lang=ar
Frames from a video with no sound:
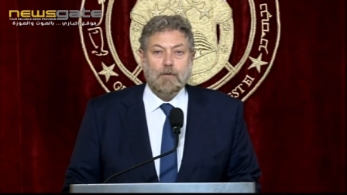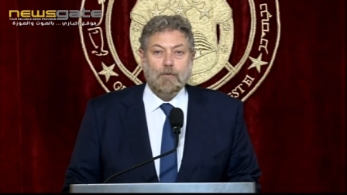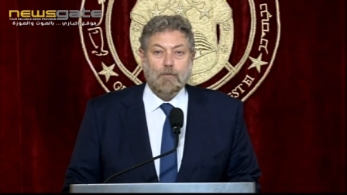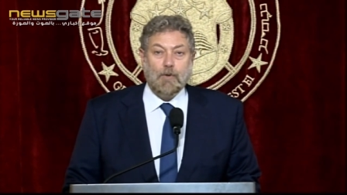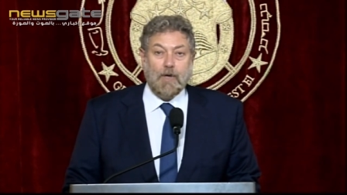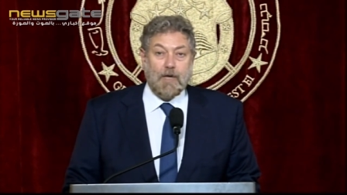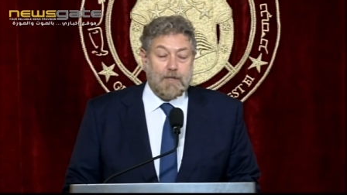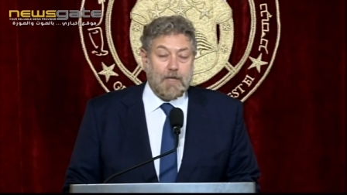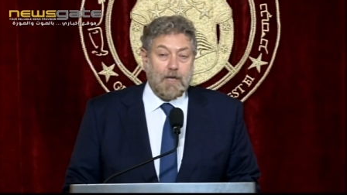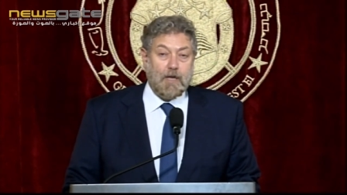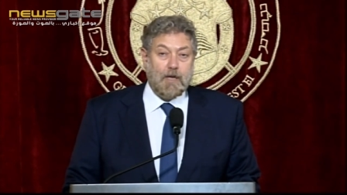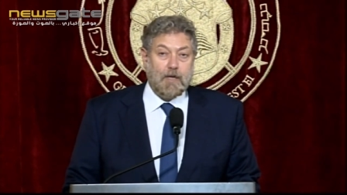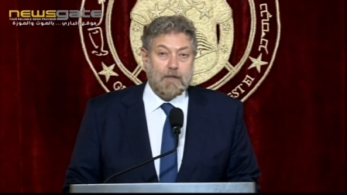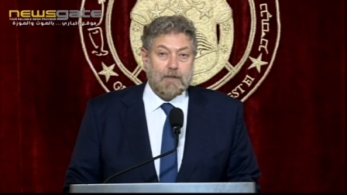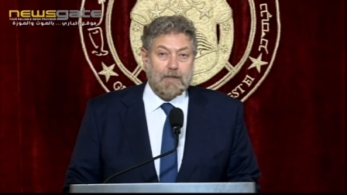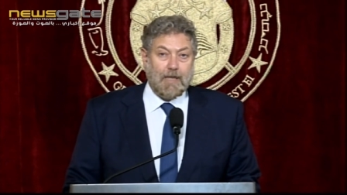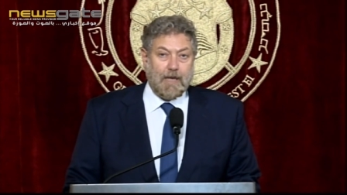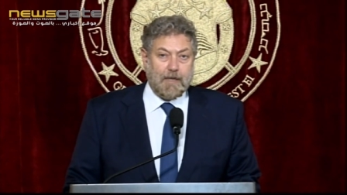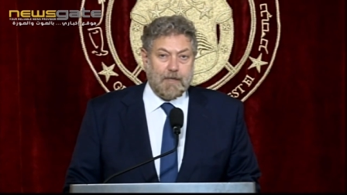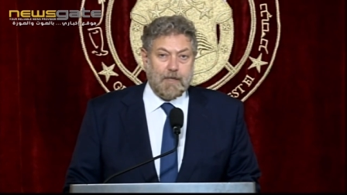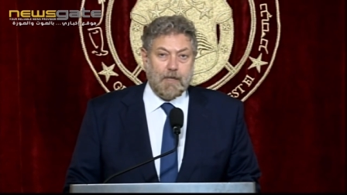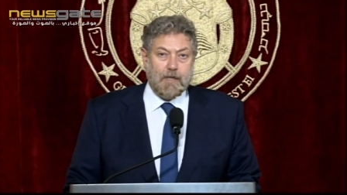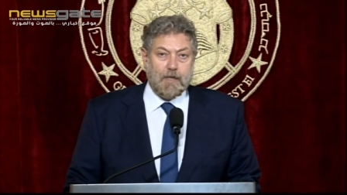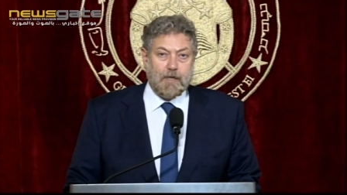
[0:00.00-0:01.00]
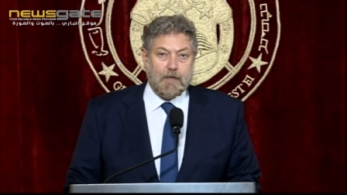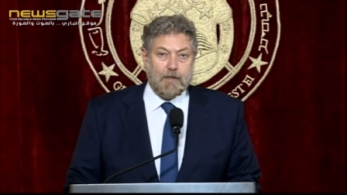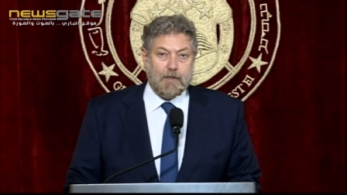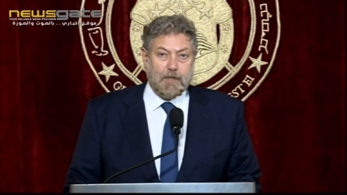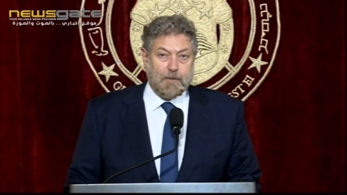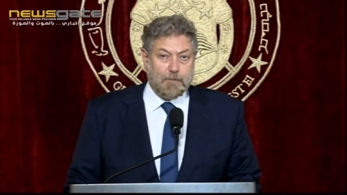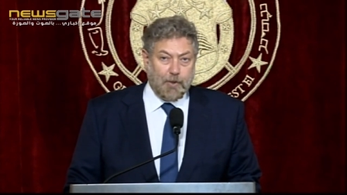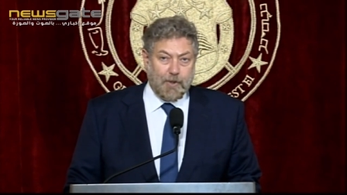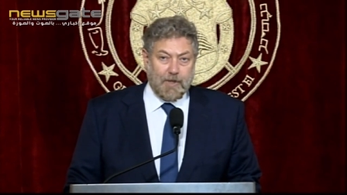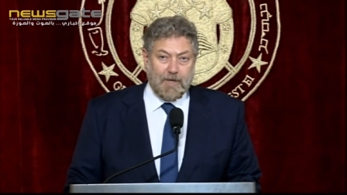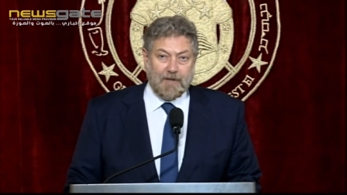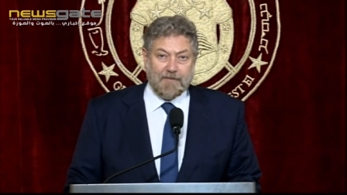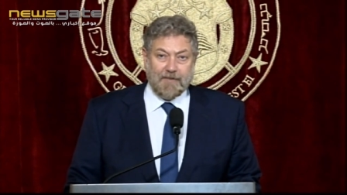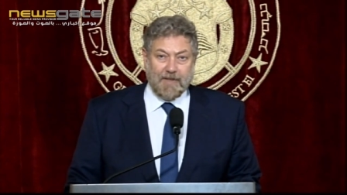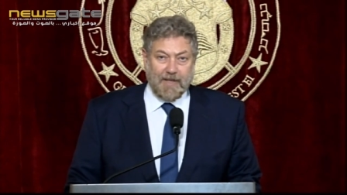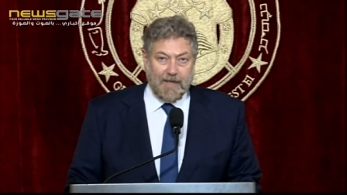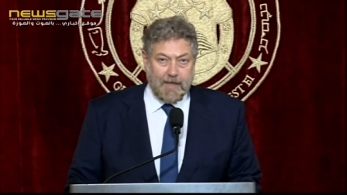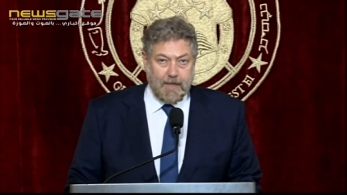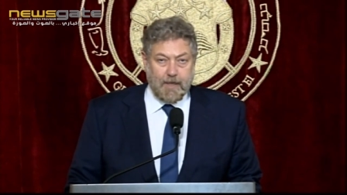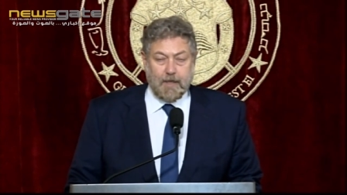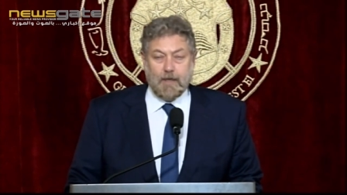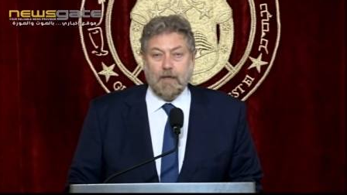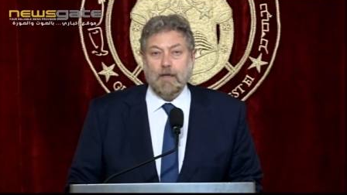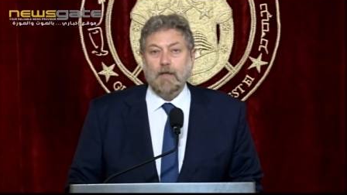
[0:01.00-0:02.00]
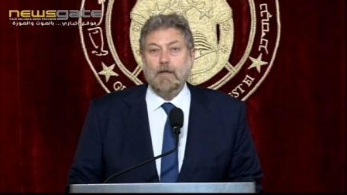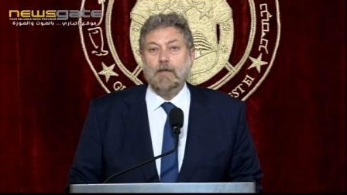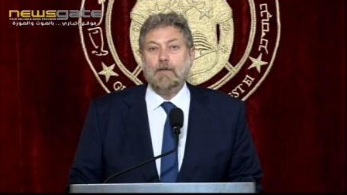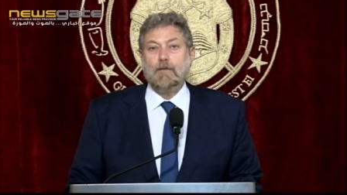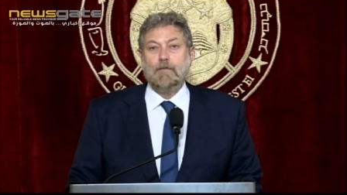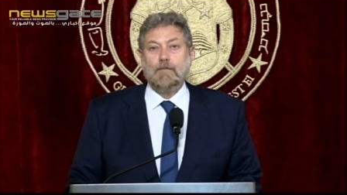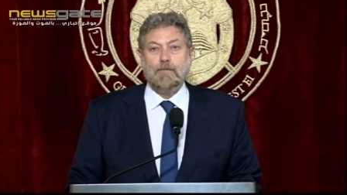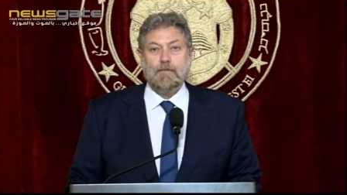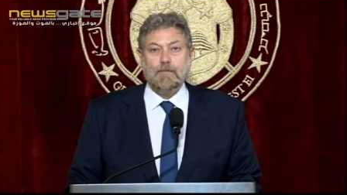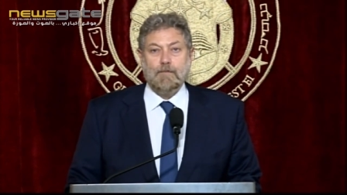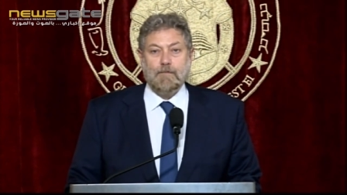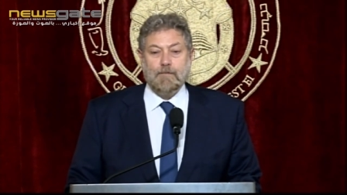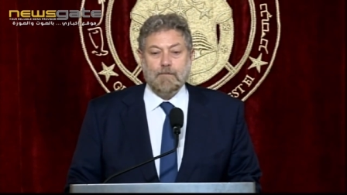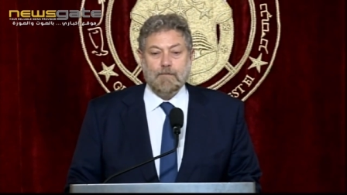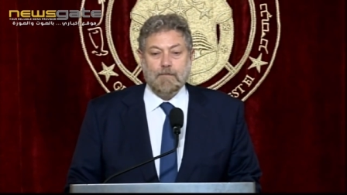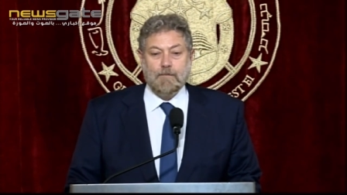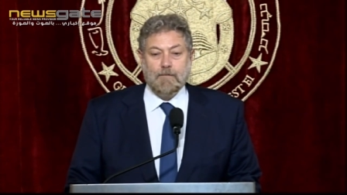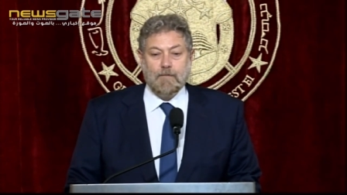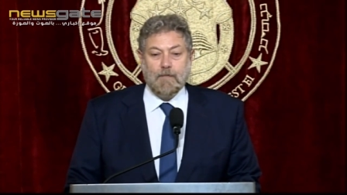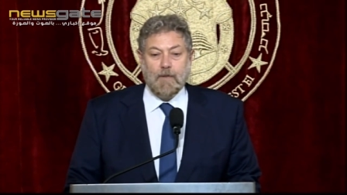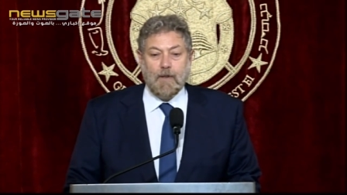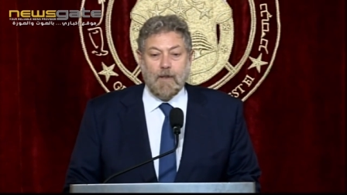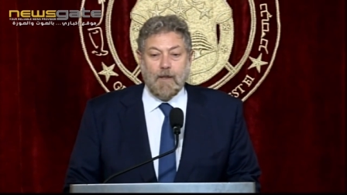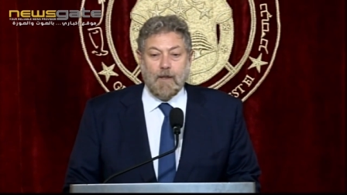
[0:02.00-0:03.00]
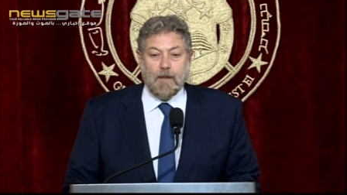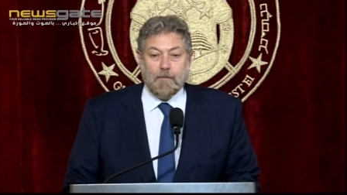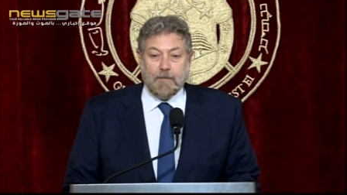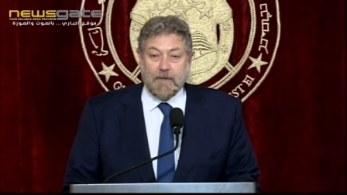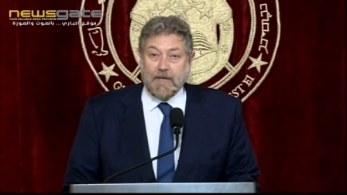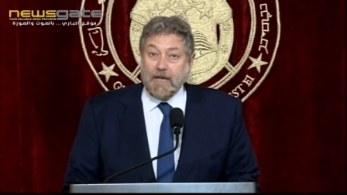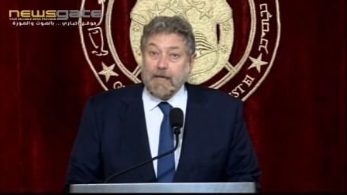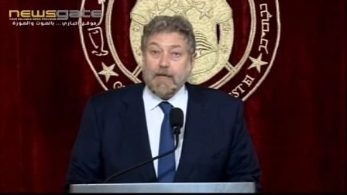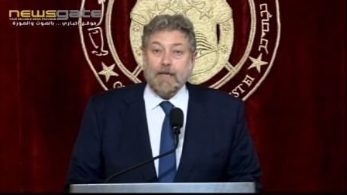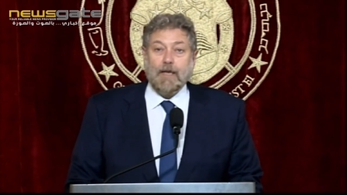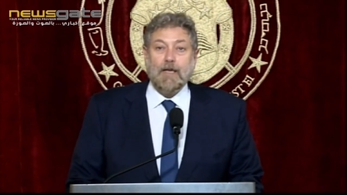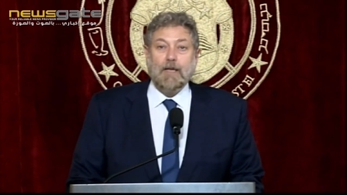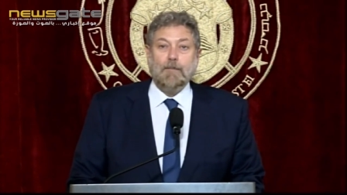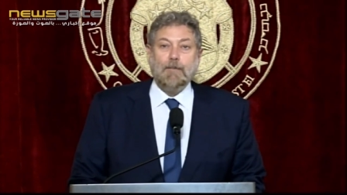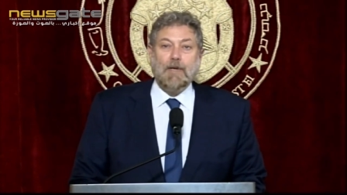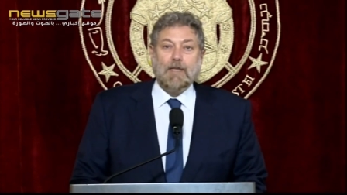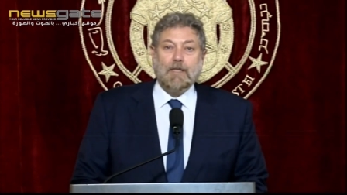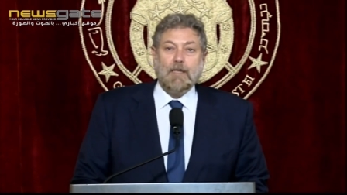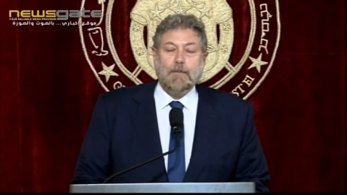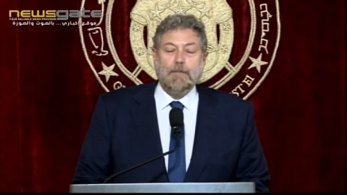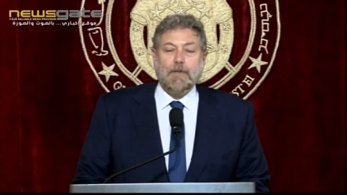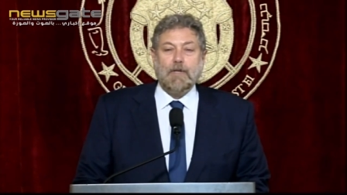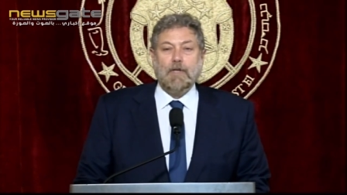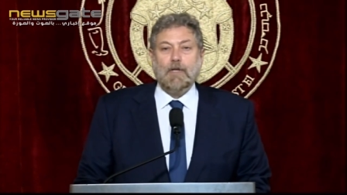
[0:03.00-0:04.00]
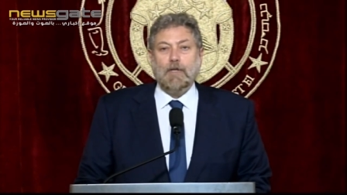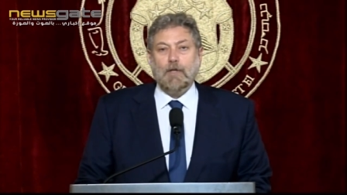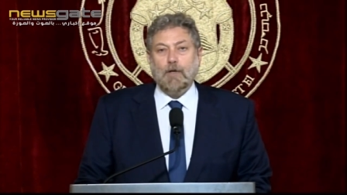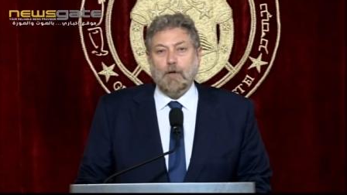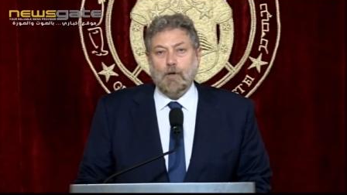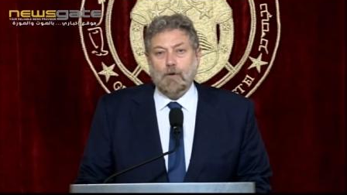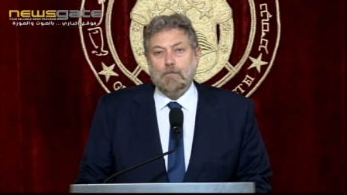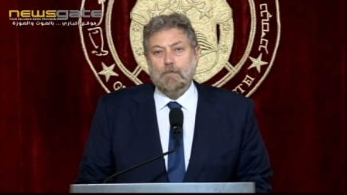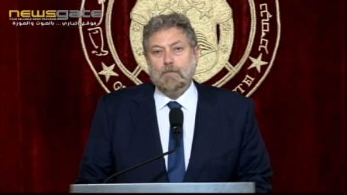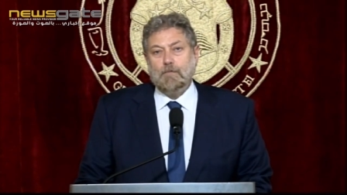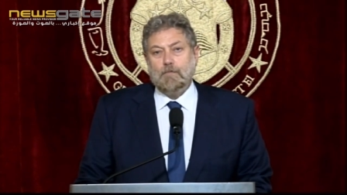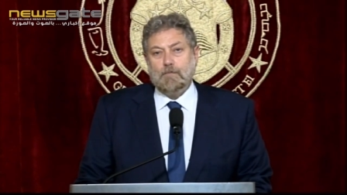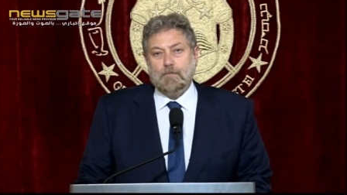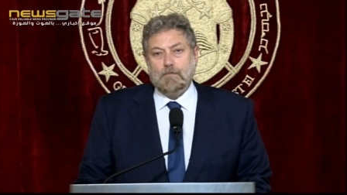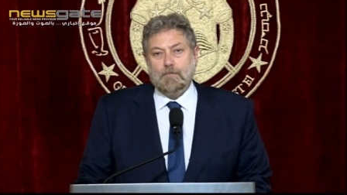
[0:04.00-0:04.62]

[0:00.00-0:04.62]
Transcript: وهذا تغيير ديموغرافي هائل من هيك أنا بعتبر اليوم